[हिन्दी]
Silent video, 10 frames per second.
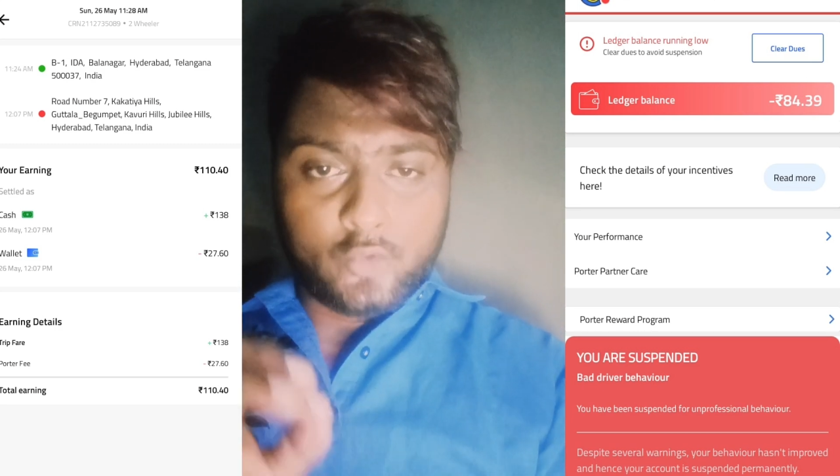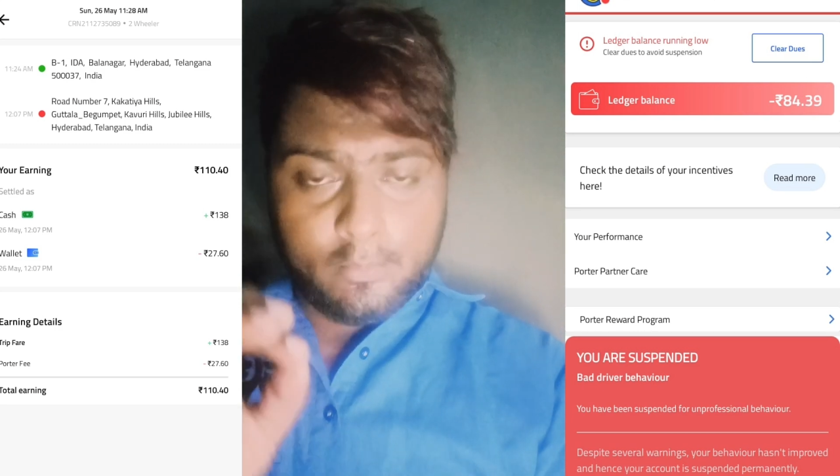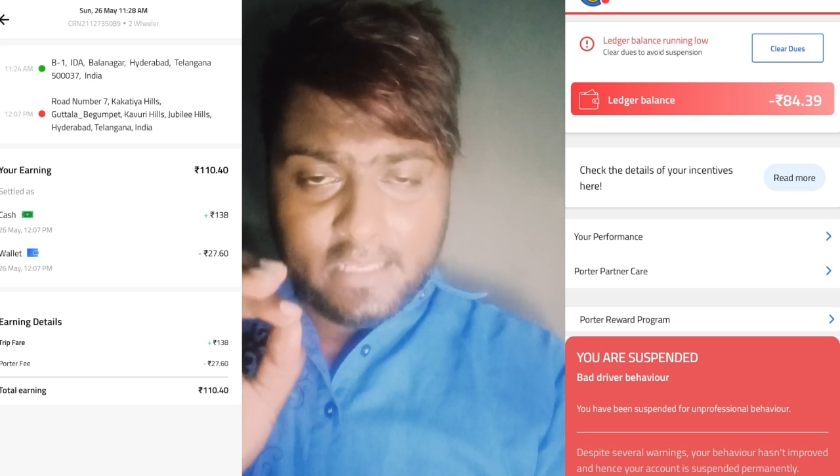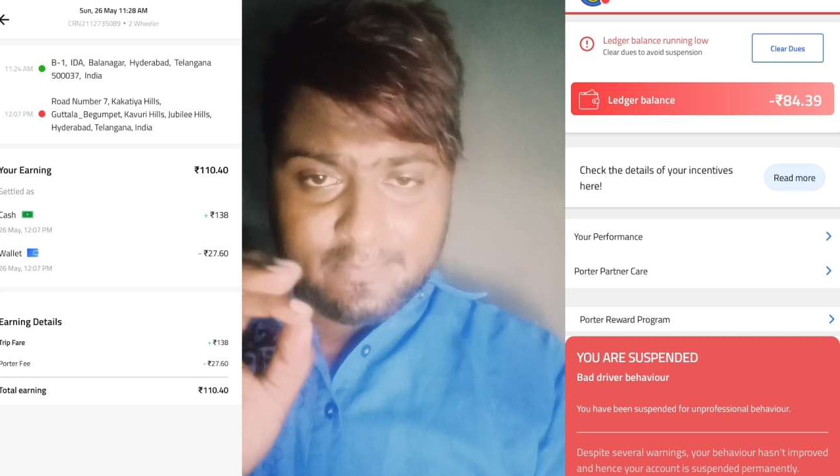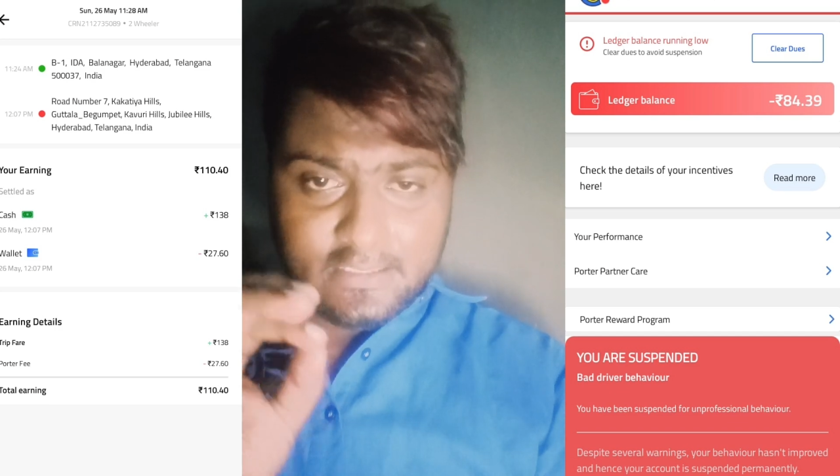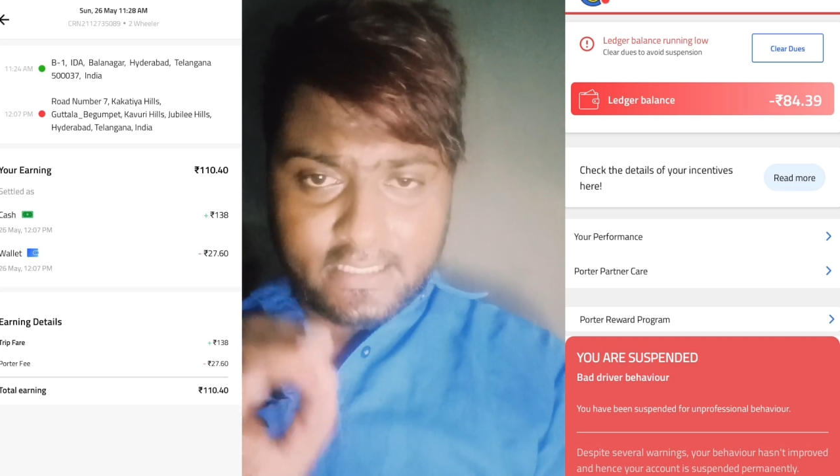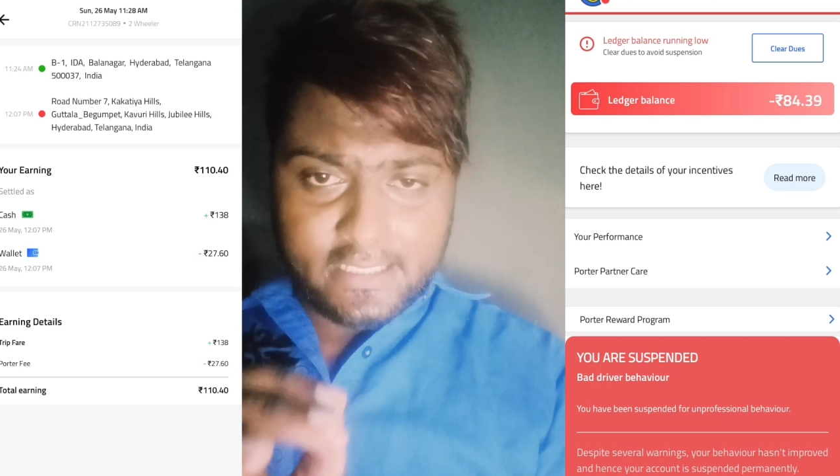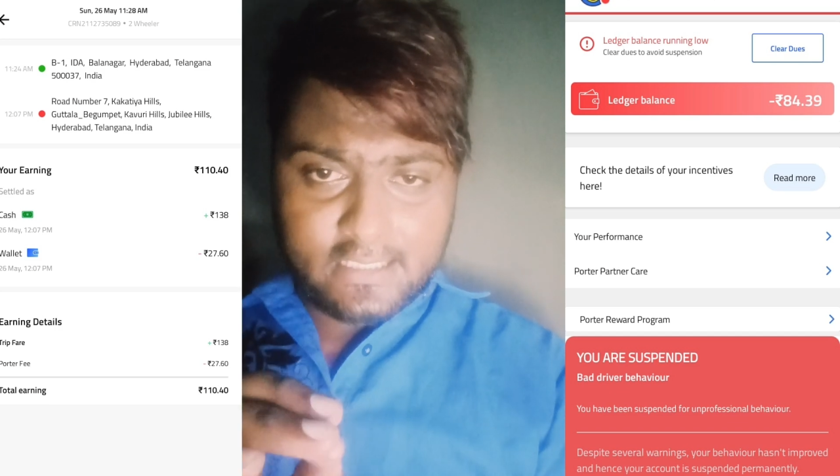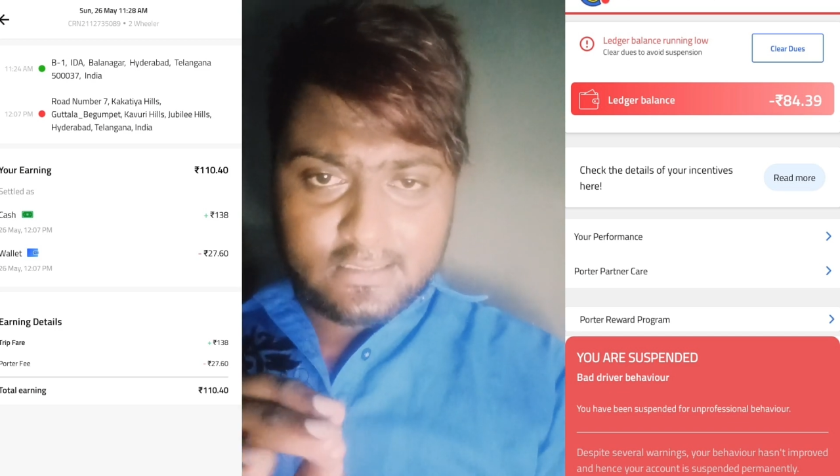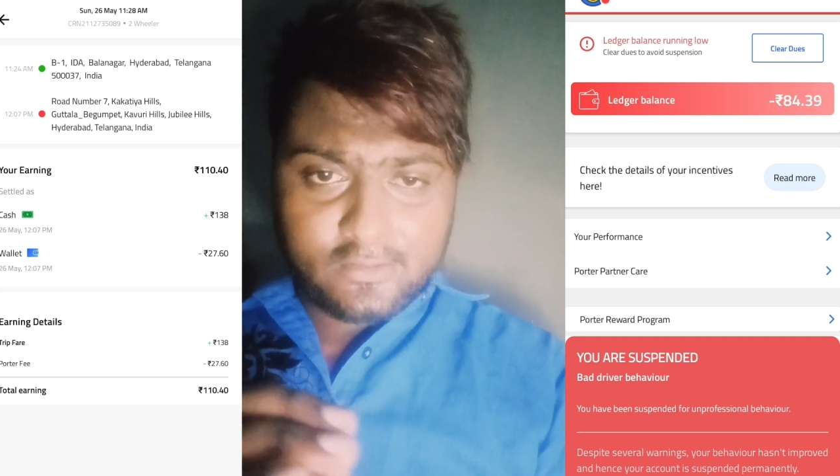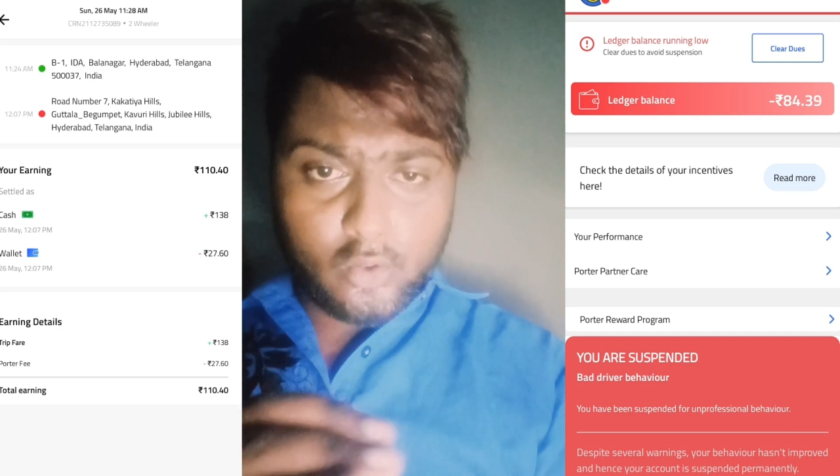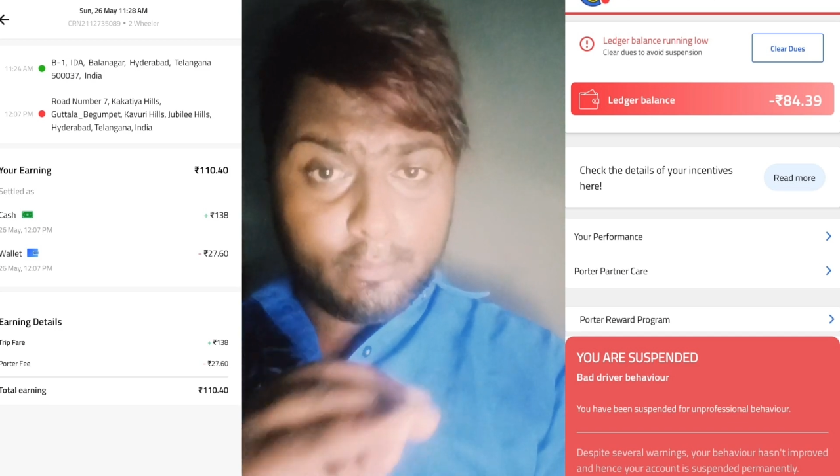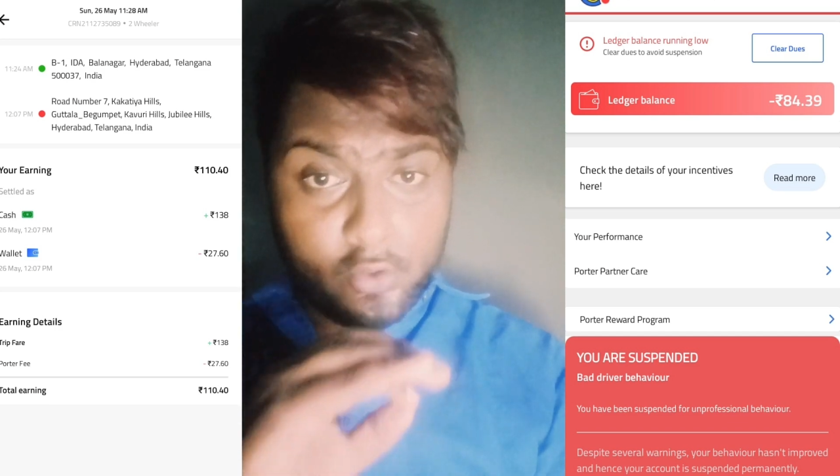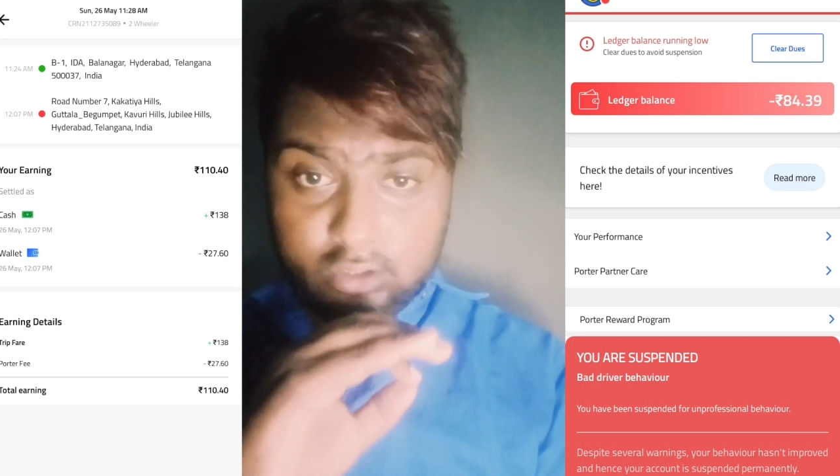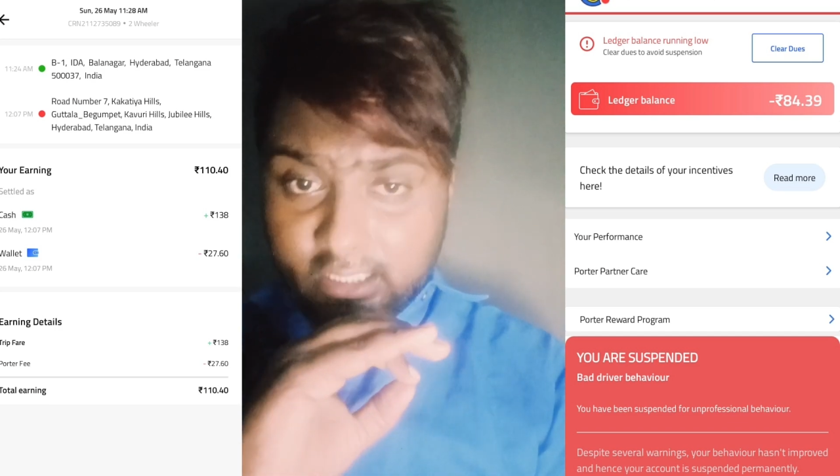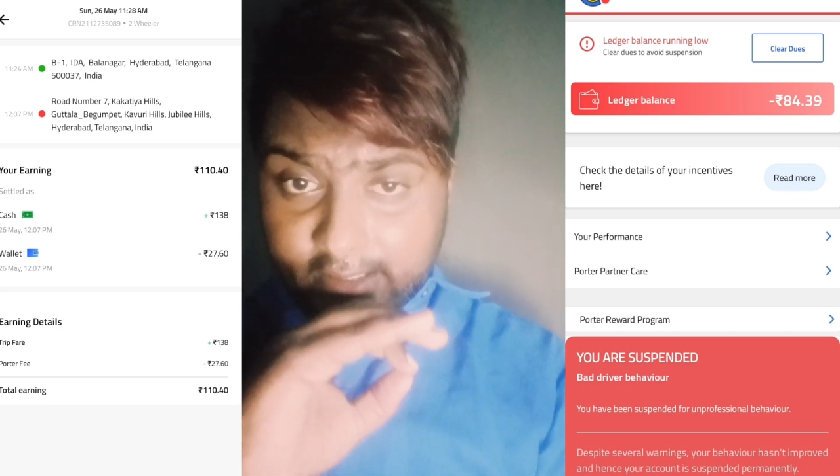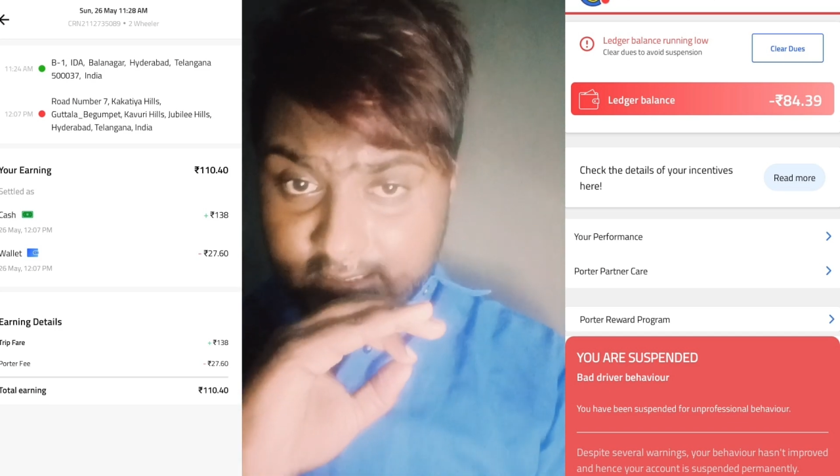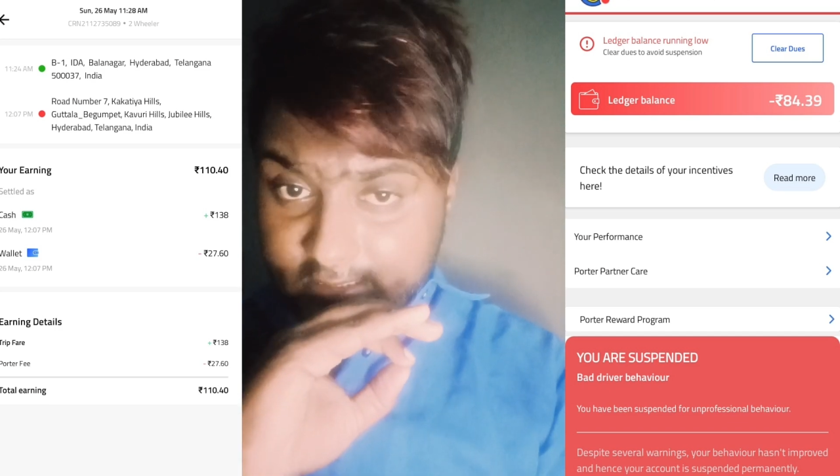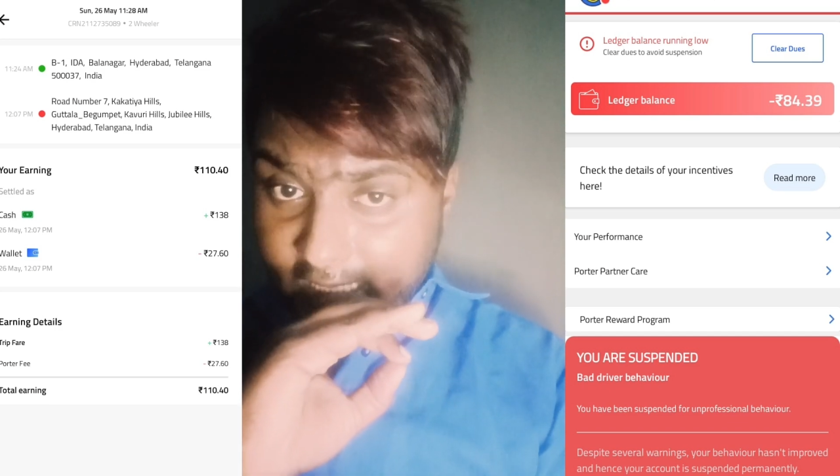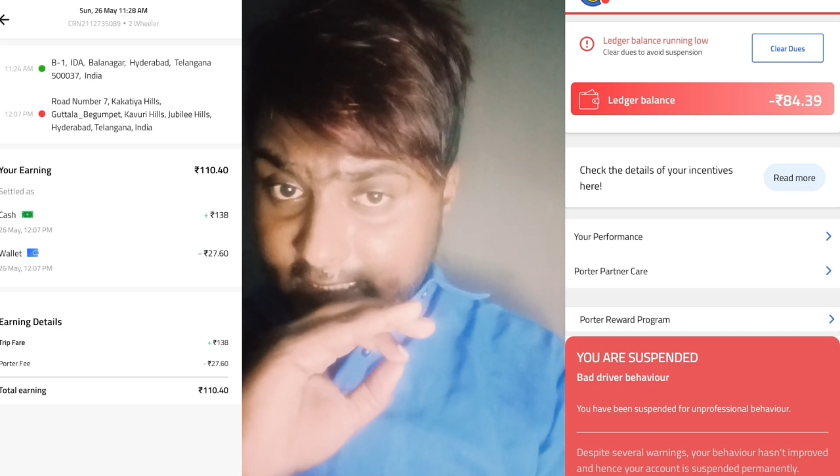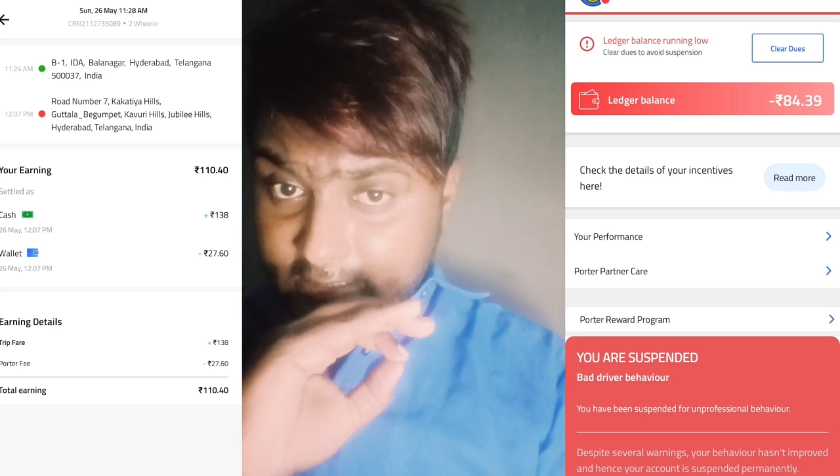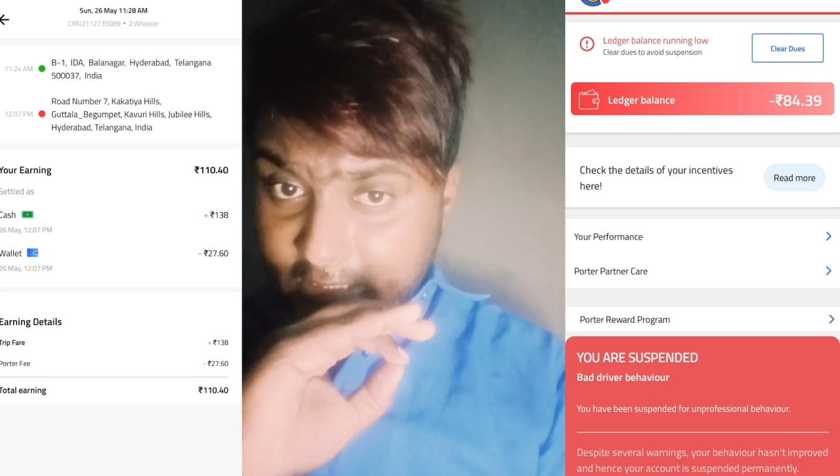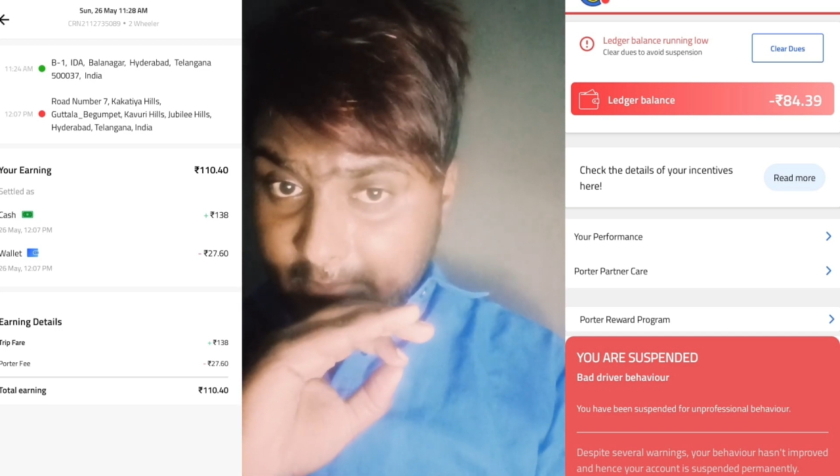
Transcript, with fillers: तो मैं आपसे कहना चाहता हूँ म्यूचुअल अंडरस्टैंडिंग